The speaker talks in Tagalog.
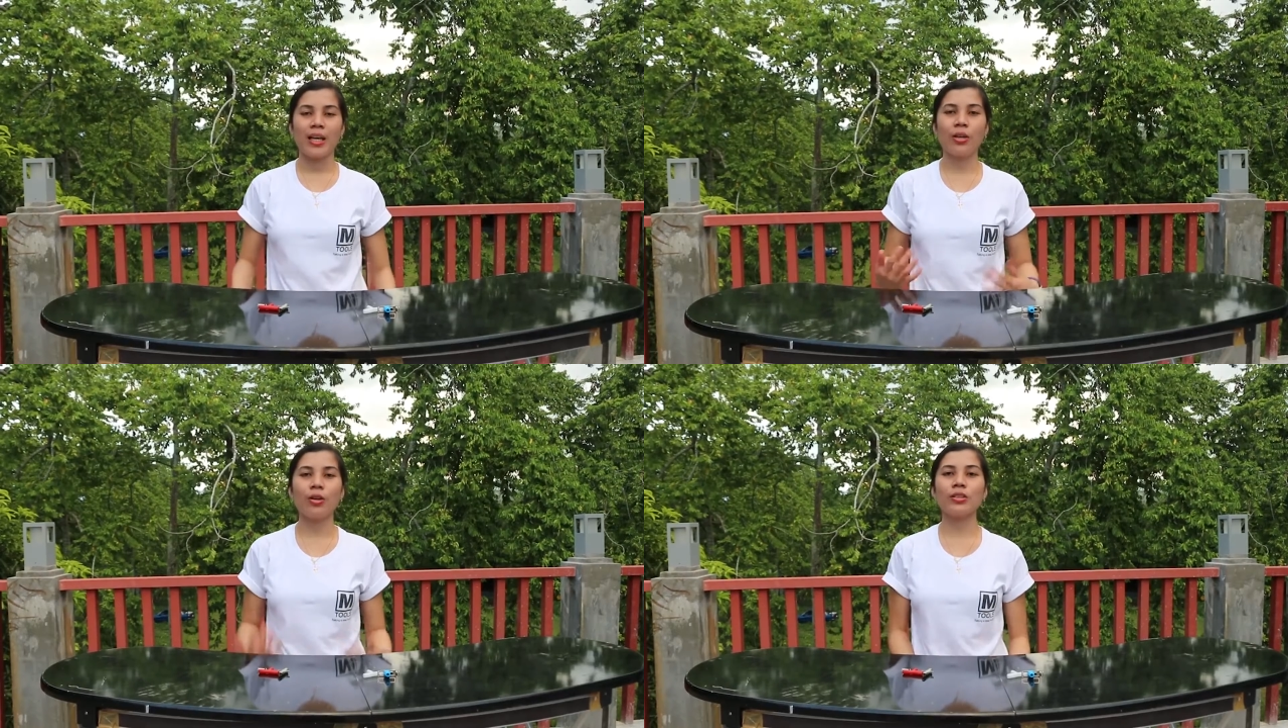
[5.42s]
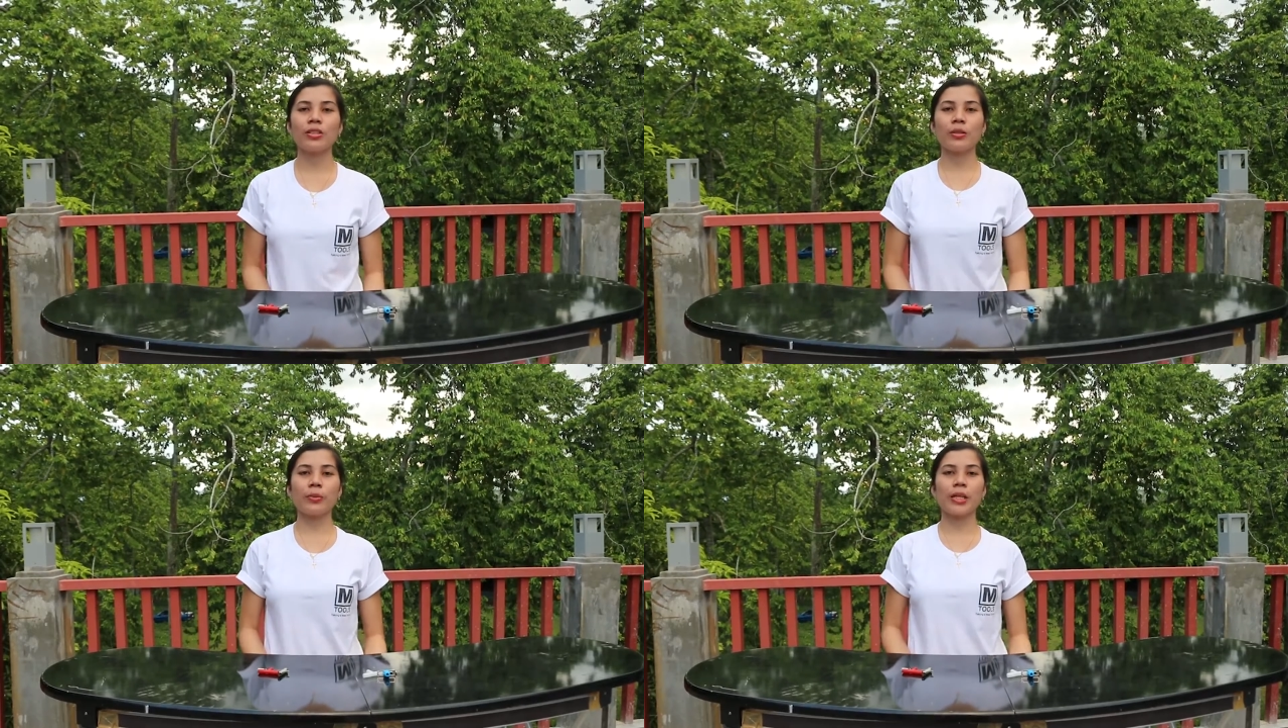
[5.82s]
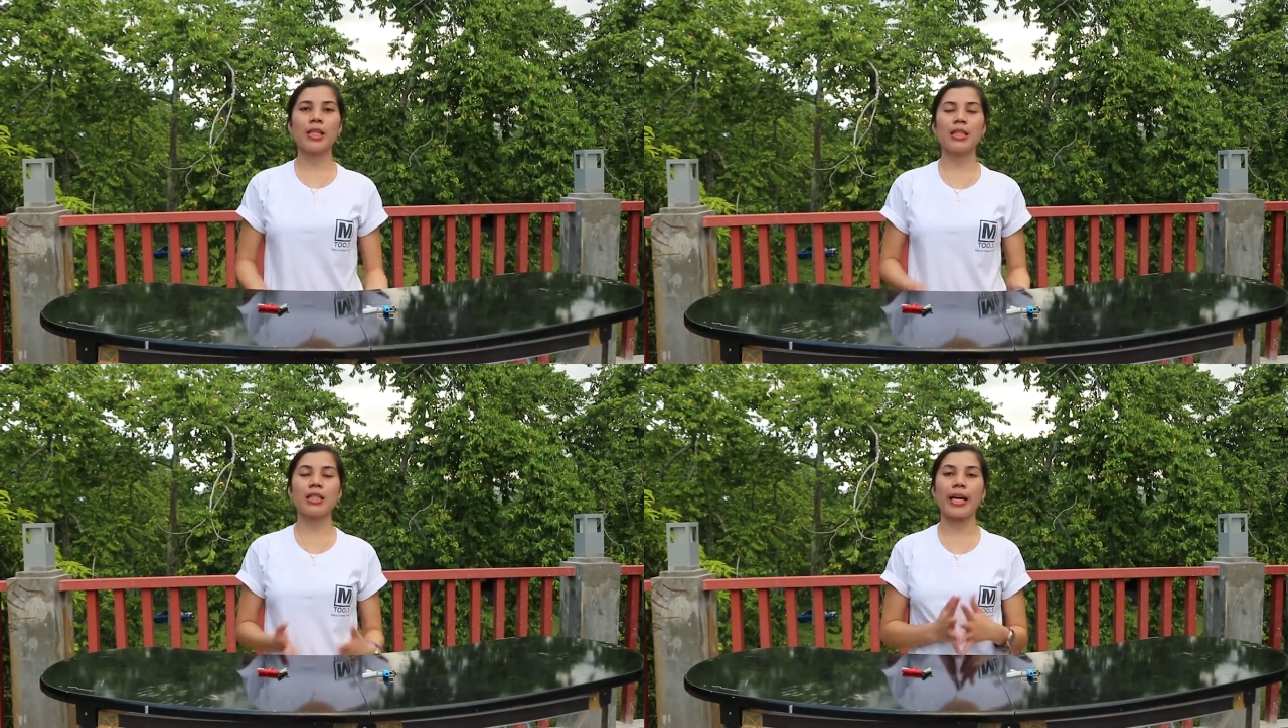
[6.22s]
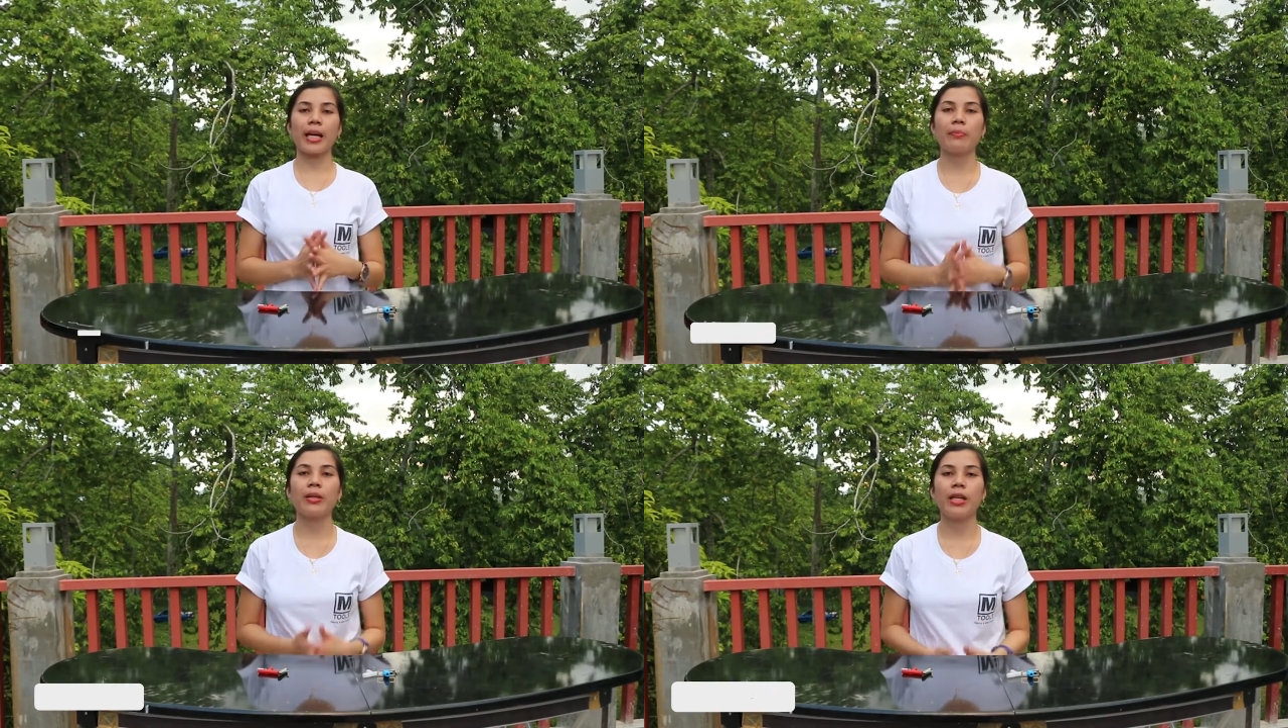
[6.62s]
Hello customers, I
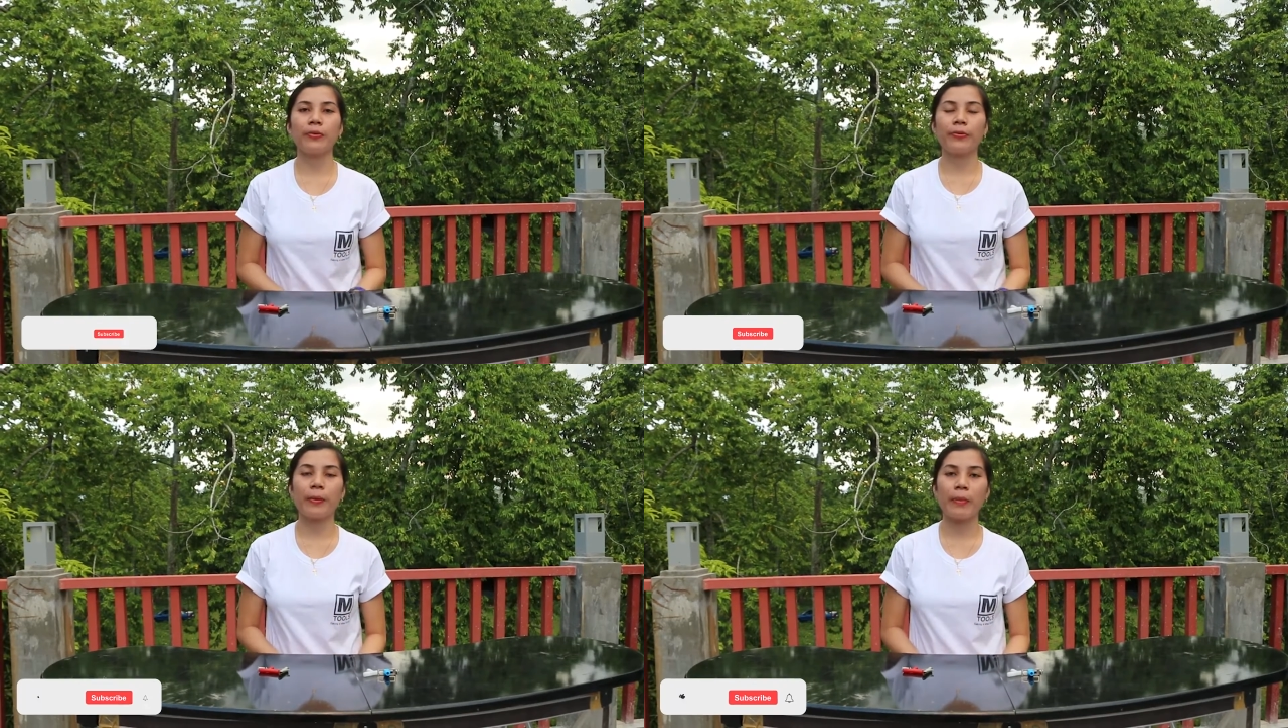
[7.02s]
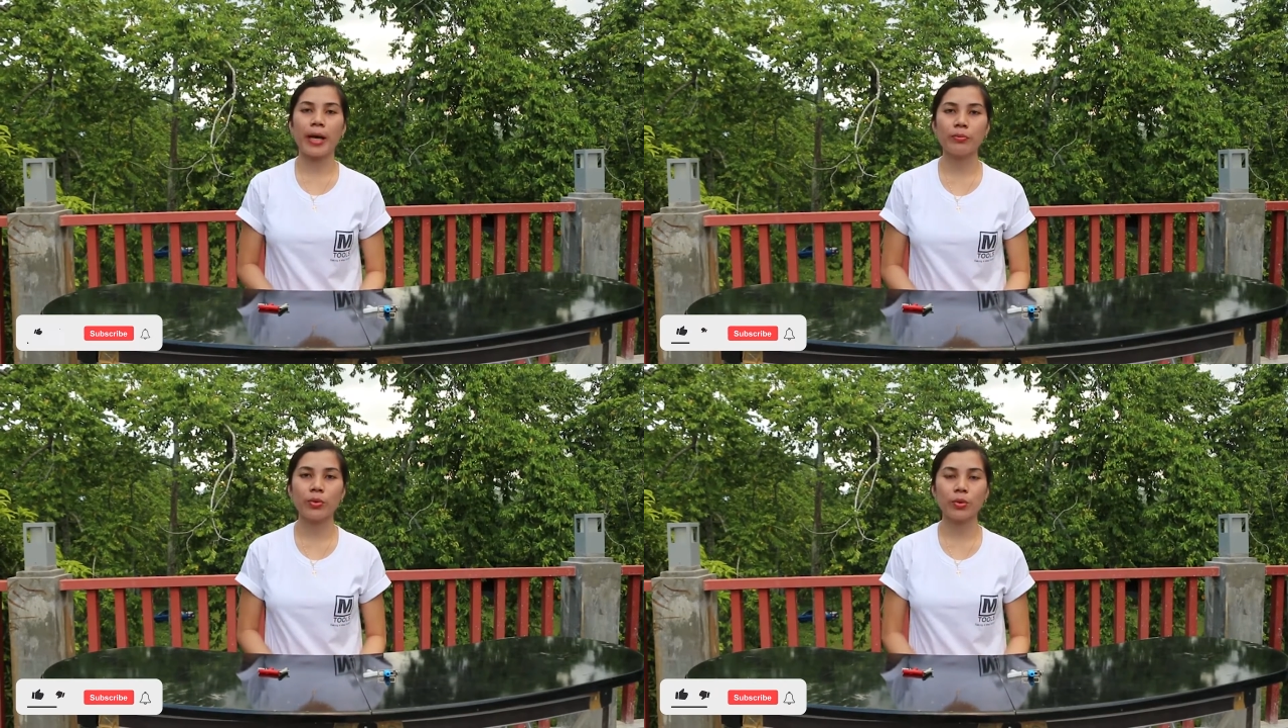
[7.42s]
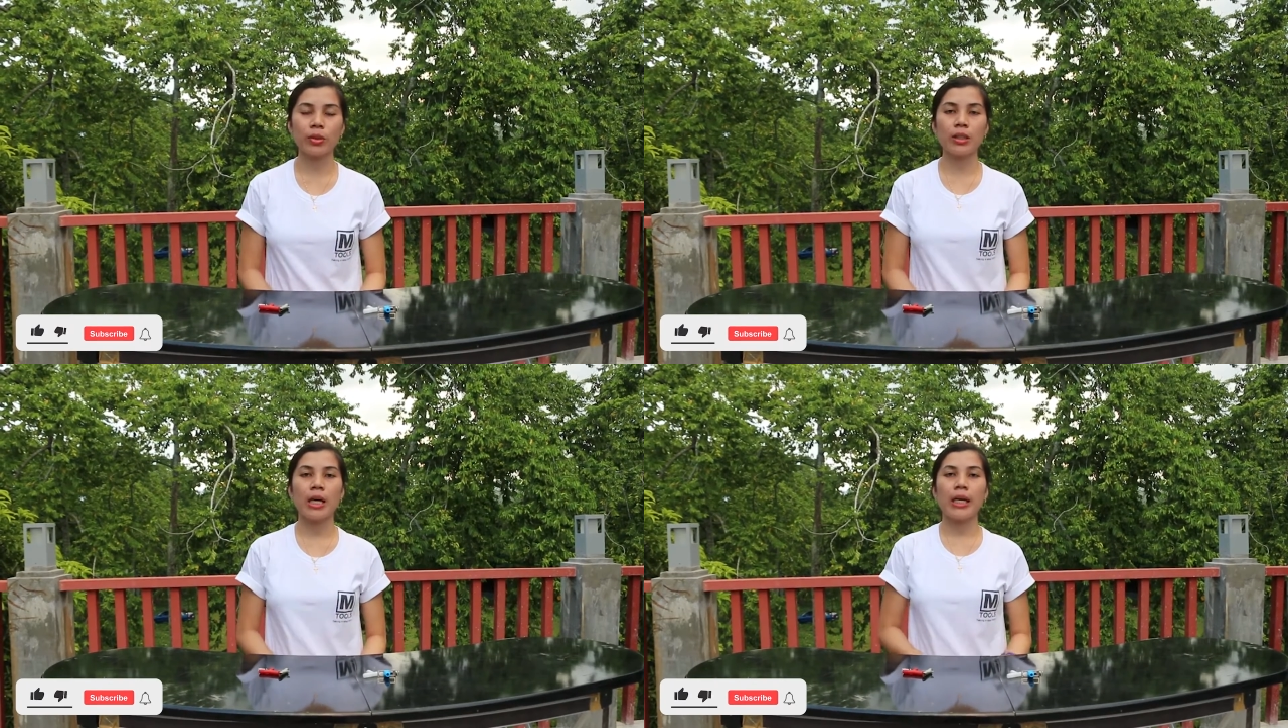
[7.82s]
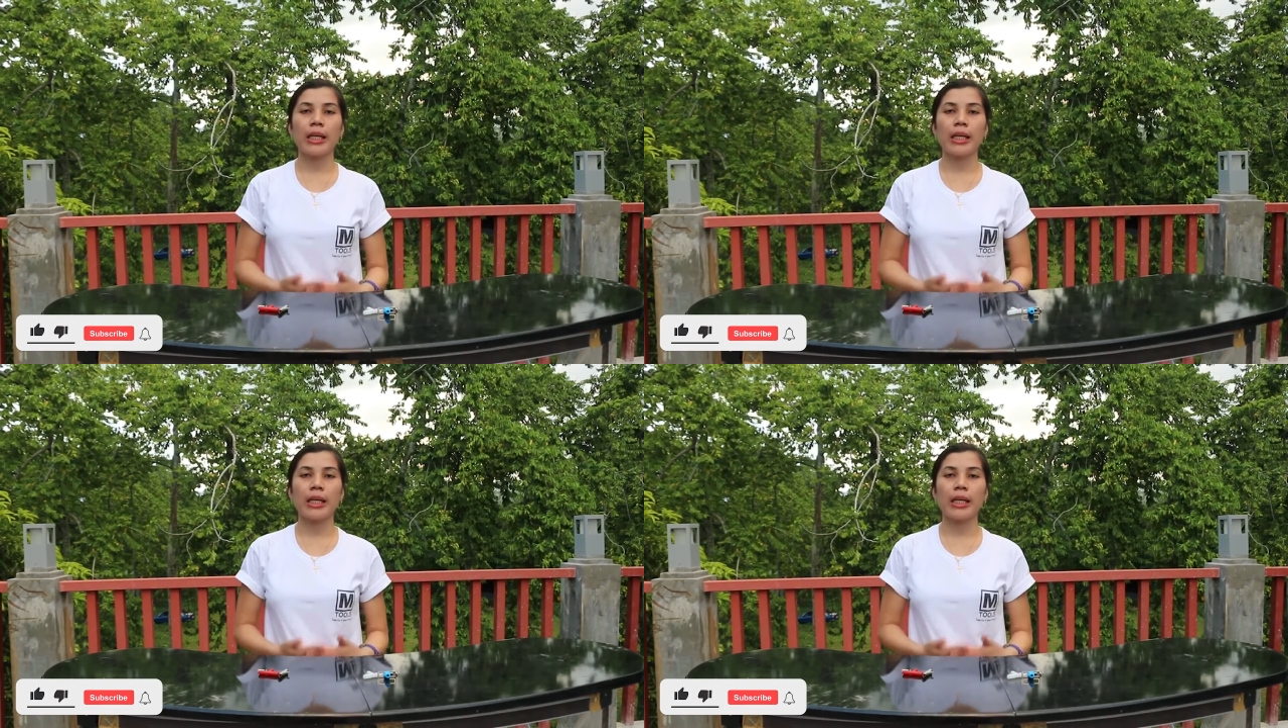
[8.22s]
am Belen from M-Tools.